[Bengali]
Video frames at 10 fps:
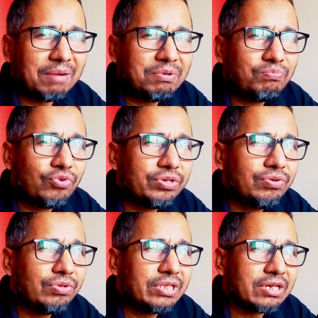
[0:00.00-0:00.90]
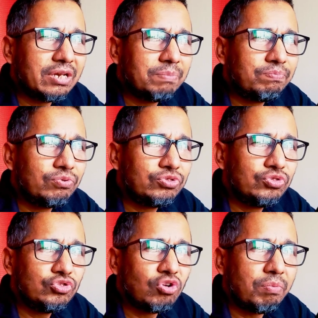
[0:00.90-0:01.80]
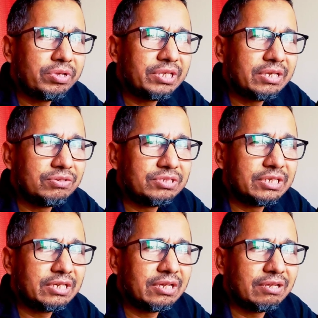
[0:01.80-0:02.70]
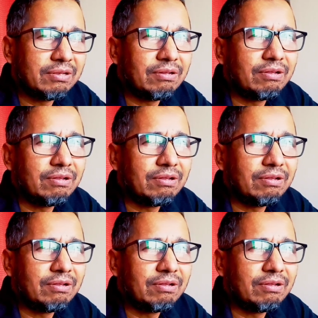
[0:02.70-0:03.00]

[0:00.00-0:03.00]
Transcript: আমার বইগুলোতে আসলে প্রচুর সময় দেয় হচ্ছে গিয়ে